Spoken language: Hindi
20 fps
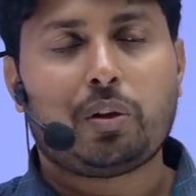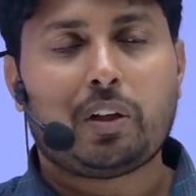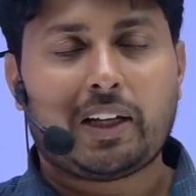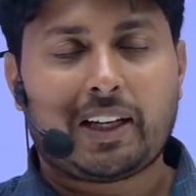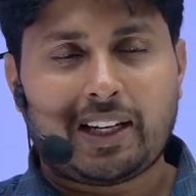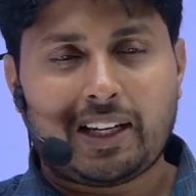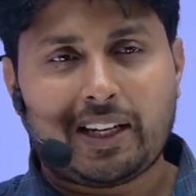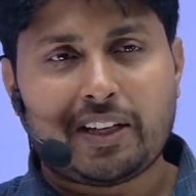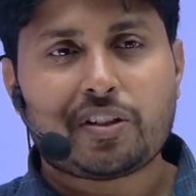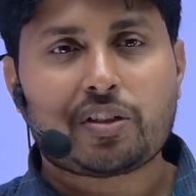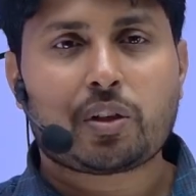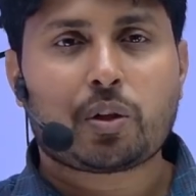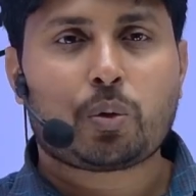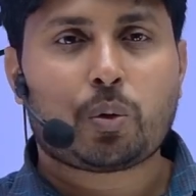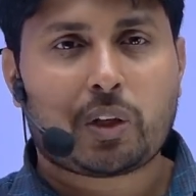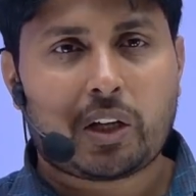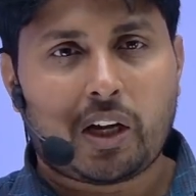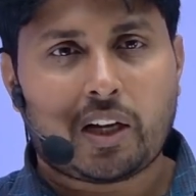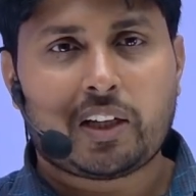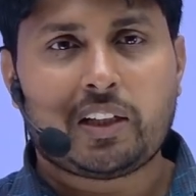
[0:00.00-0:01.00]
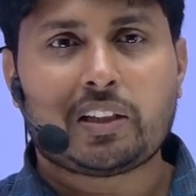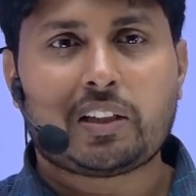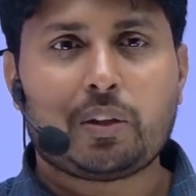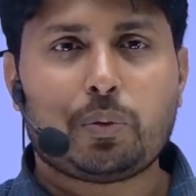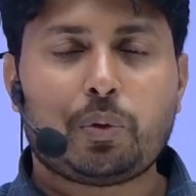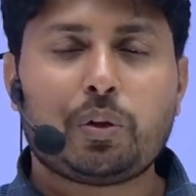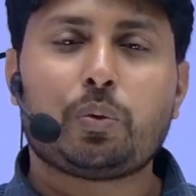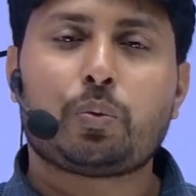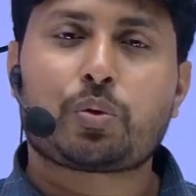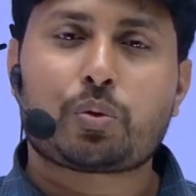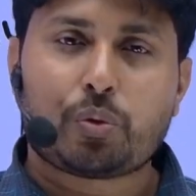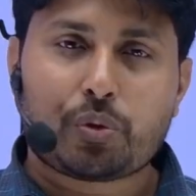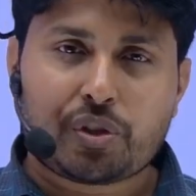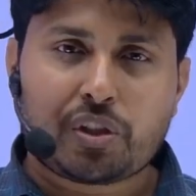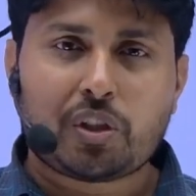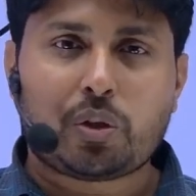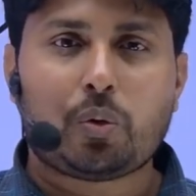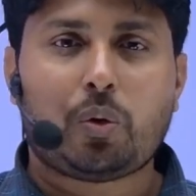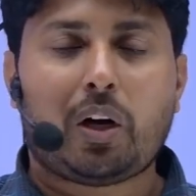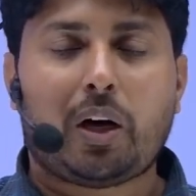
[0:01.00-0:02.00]
एनालाइज करो क्या गलती हुई उसको
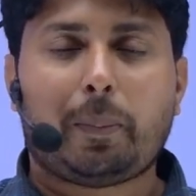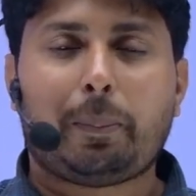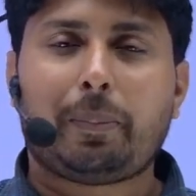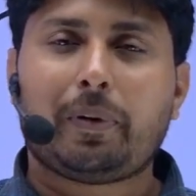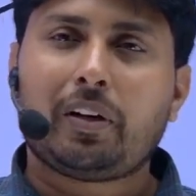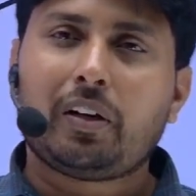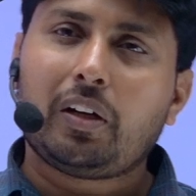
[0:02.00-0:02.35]
सीखो आप